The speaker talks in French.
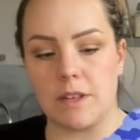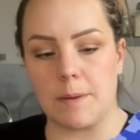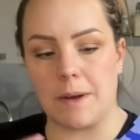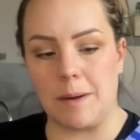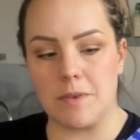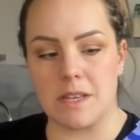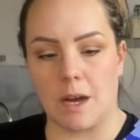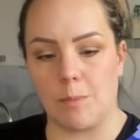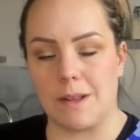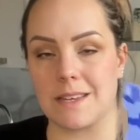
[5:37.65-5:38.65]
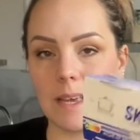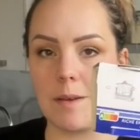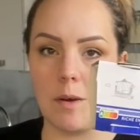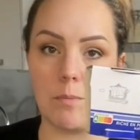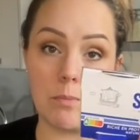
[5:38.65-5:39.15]
apparemment ça remplacerait
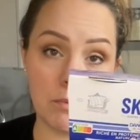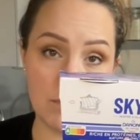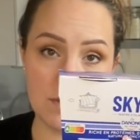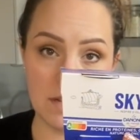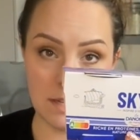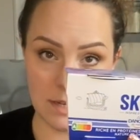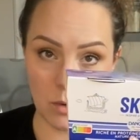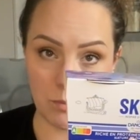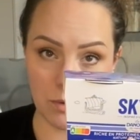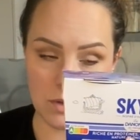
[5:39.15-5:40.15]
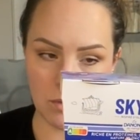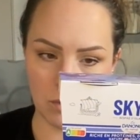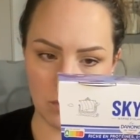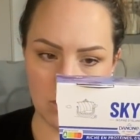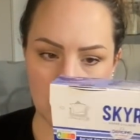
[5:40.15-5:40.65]
euh, plus des 0%
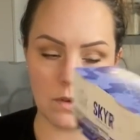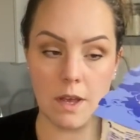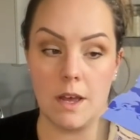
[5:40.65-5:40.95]
qu'autre chose.